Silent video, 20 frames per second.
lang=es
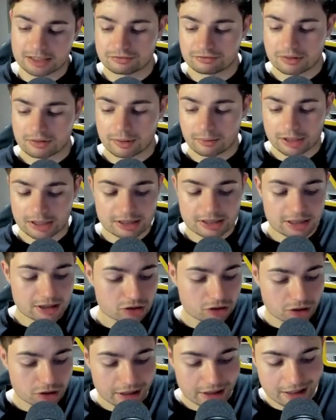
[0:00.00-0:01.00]
favoritas
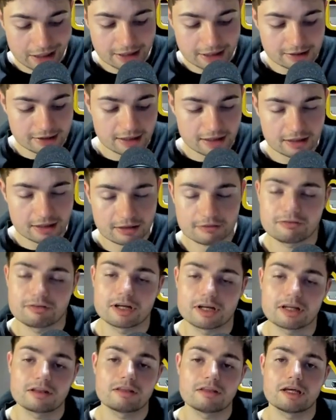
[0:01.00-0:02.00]
son Inglaterra,
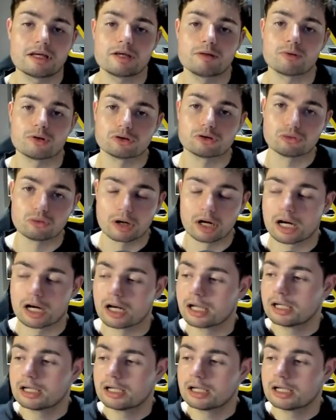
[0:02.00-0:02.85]
Francia y Portugal.